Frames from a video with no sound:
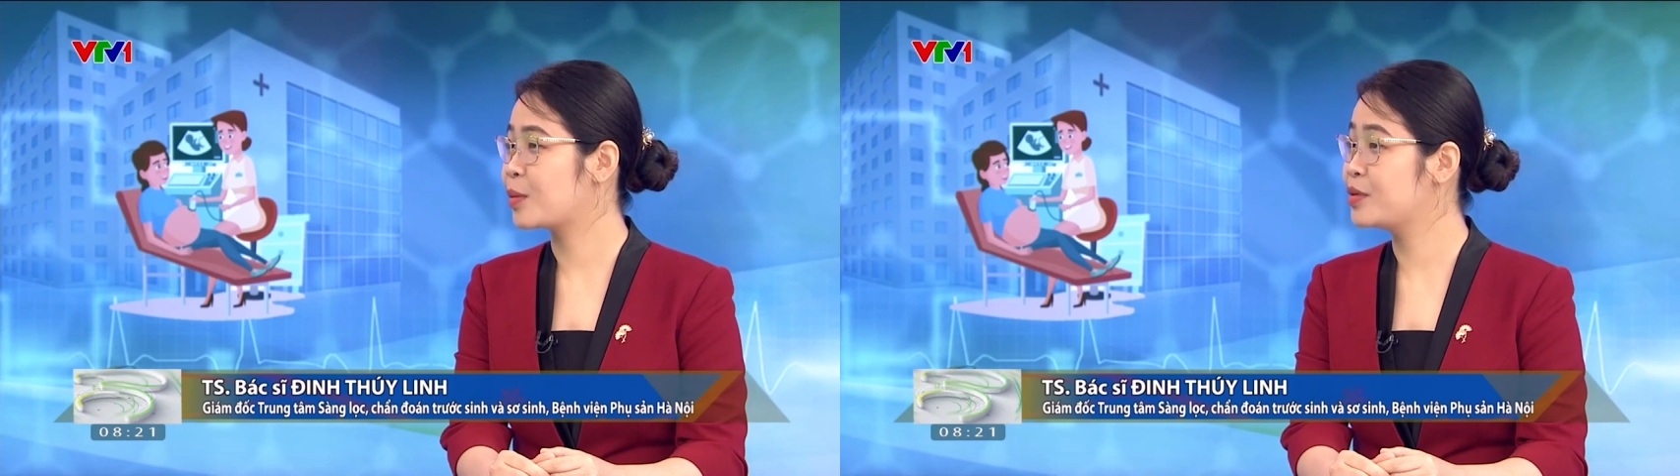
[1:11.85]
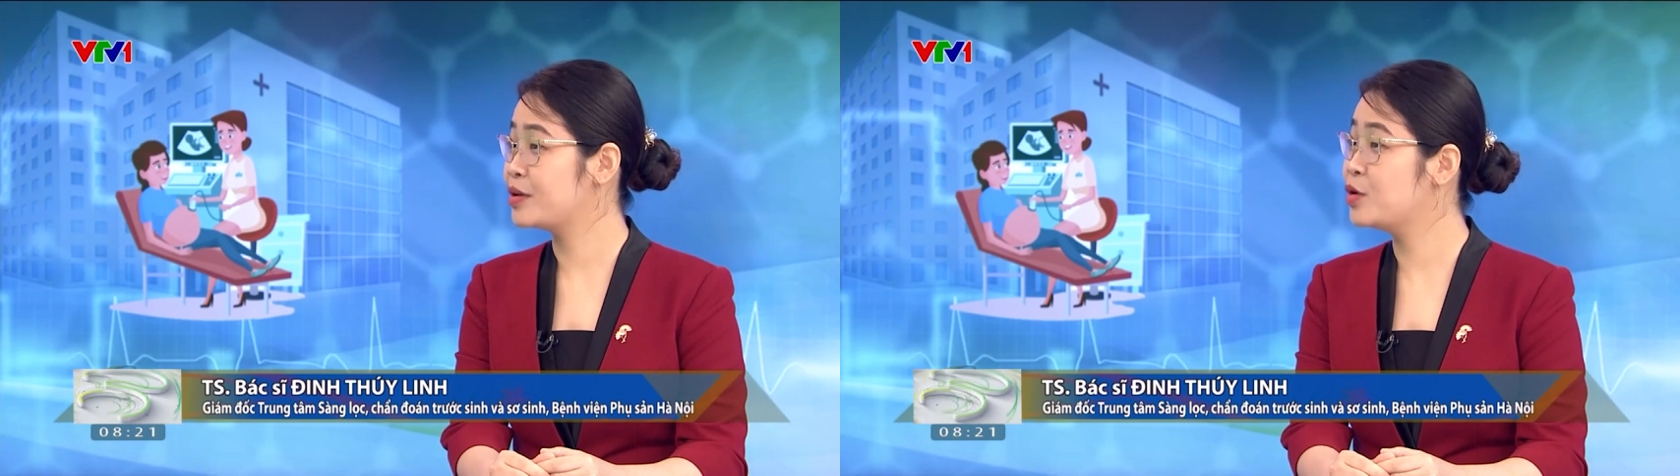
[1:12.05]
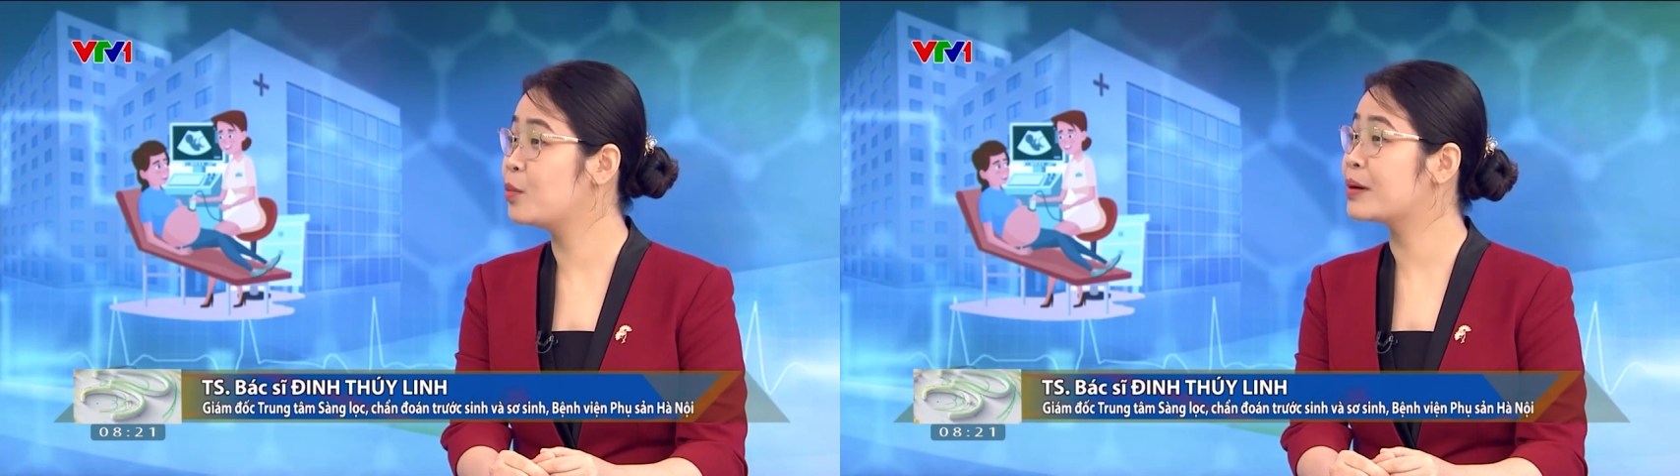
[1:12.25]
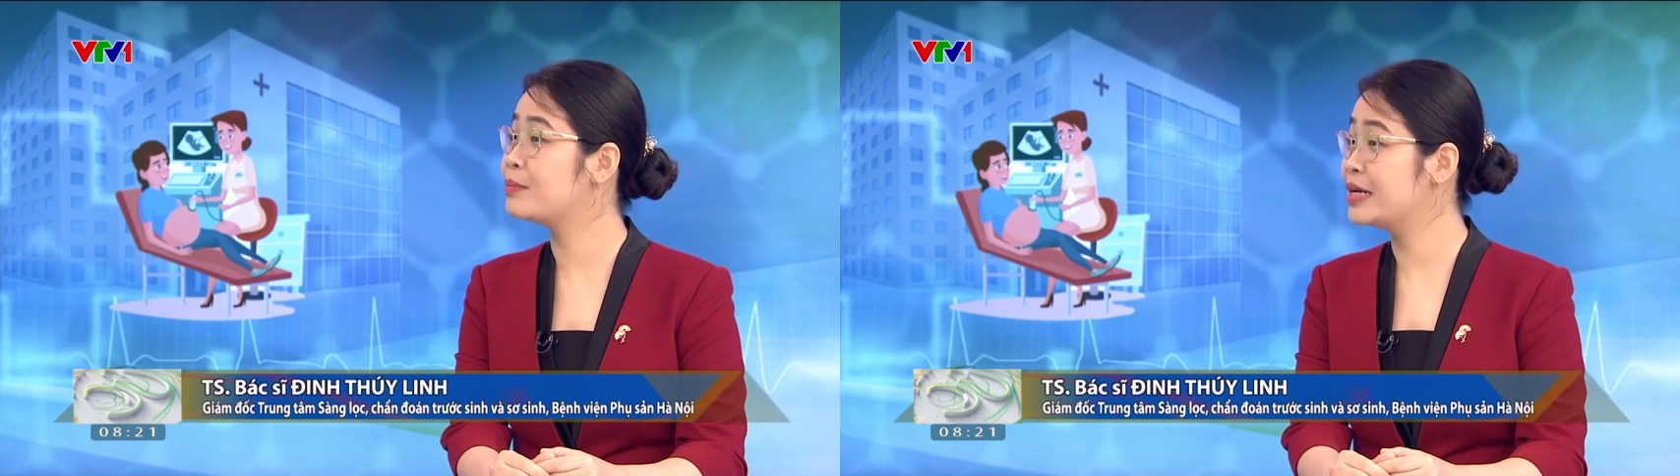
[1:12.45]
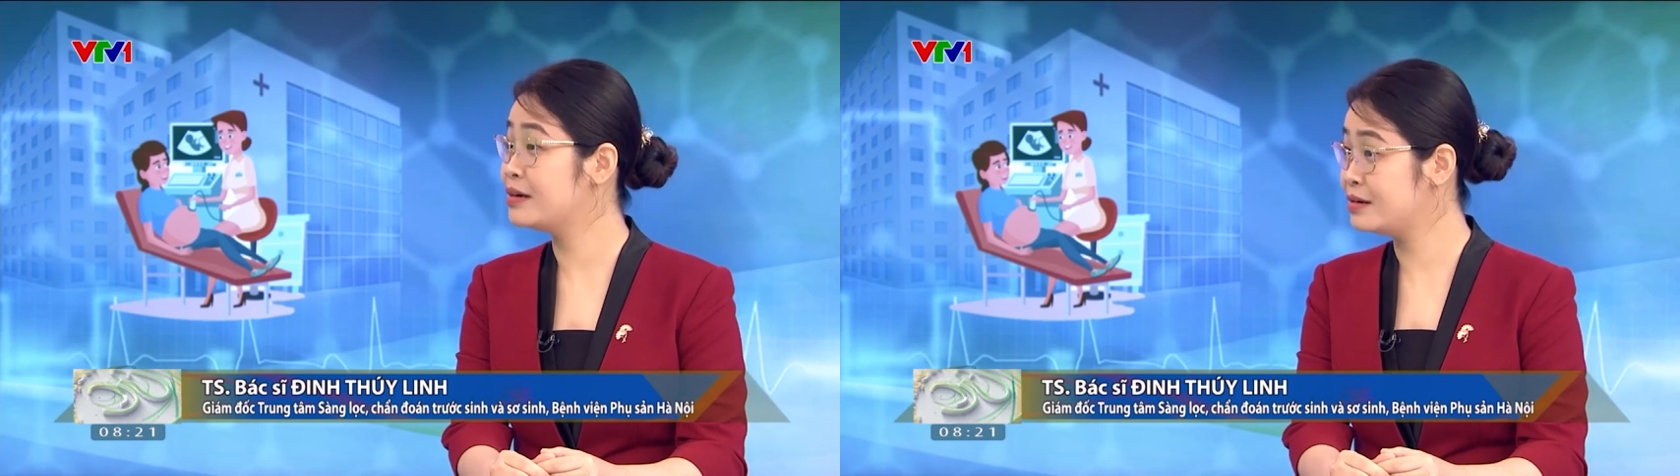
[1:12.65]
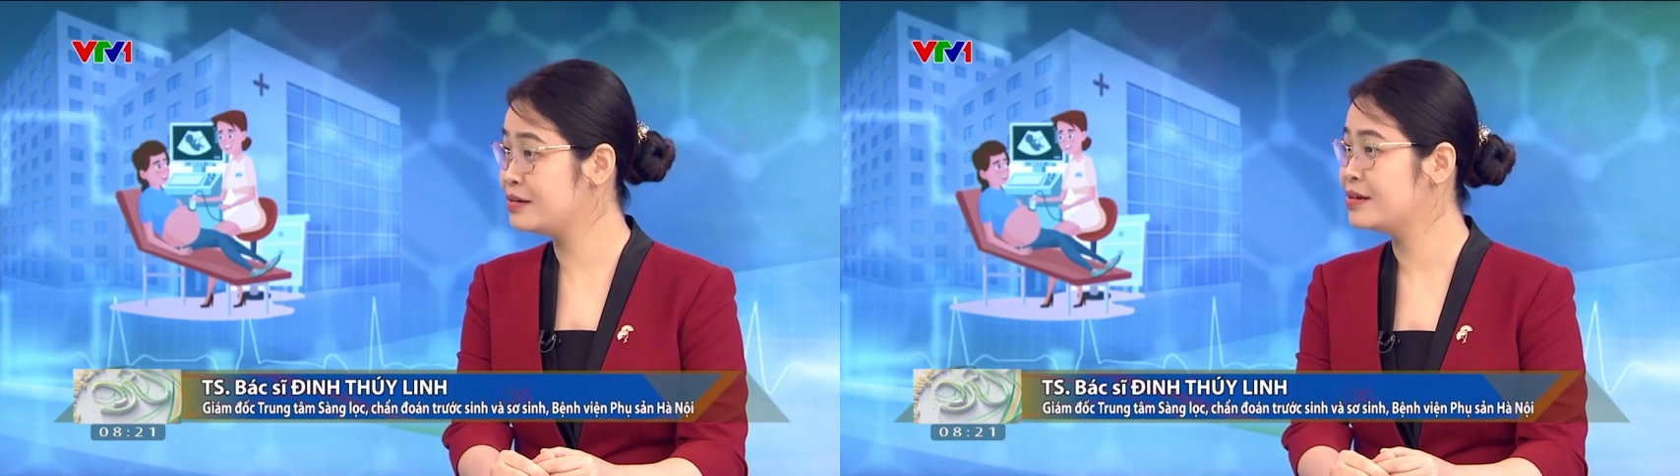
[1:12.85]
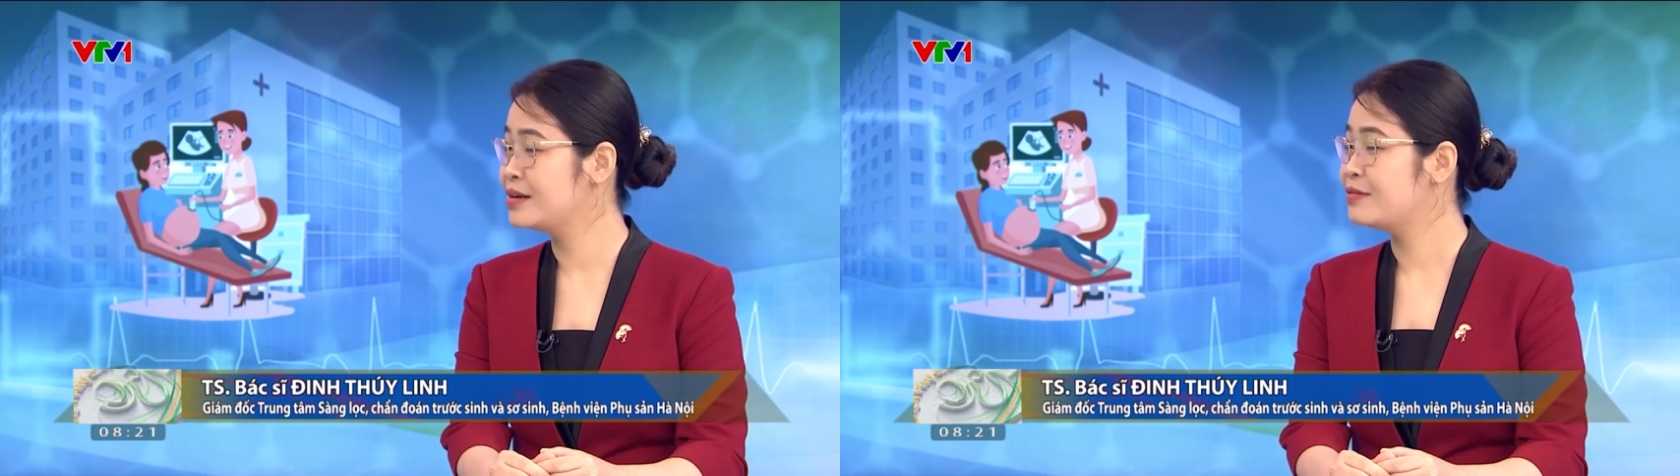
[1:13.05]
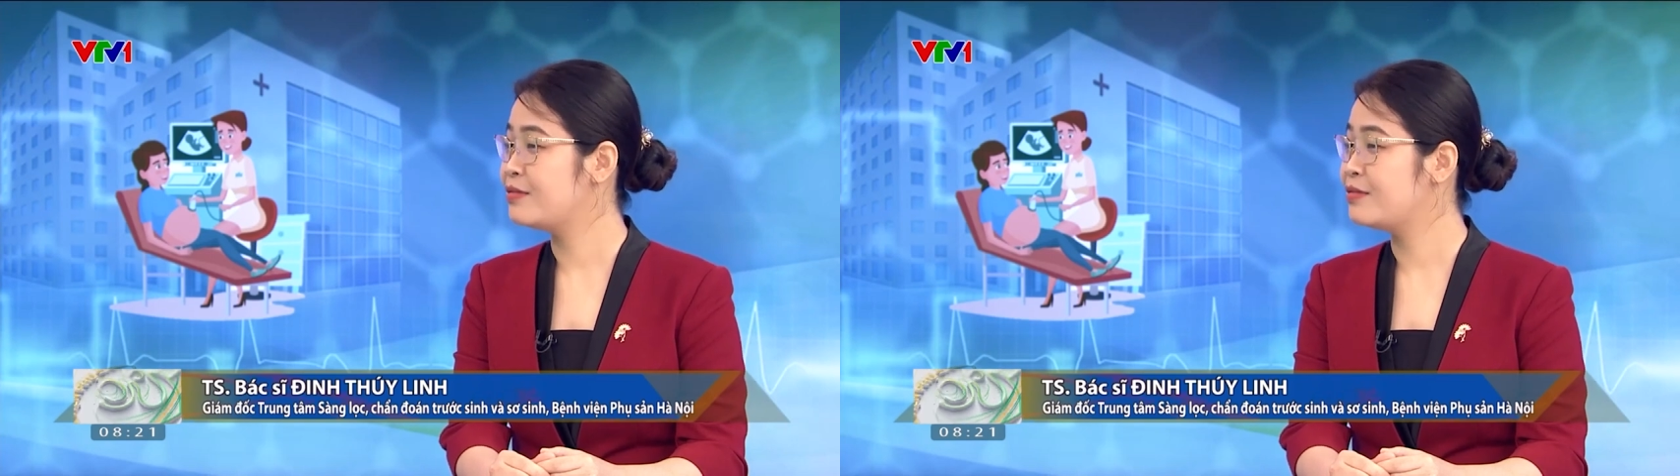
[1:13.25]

lọc được nhiều mặt bệnh hơn